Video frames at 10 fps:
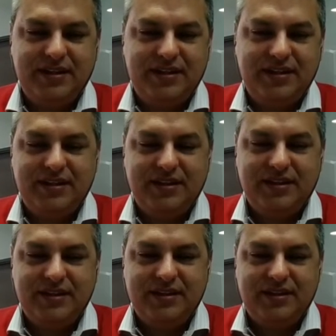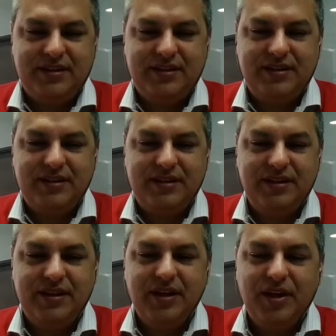MoveTrack.
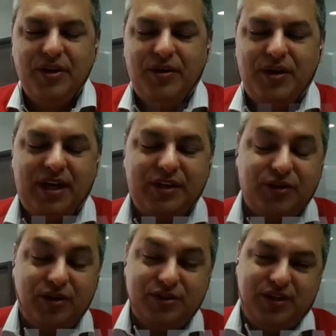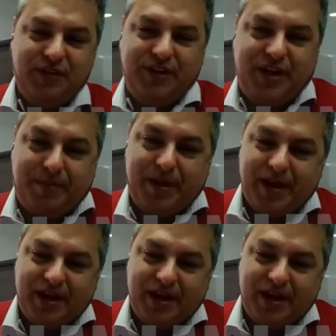Hola a todos, hola Felipe,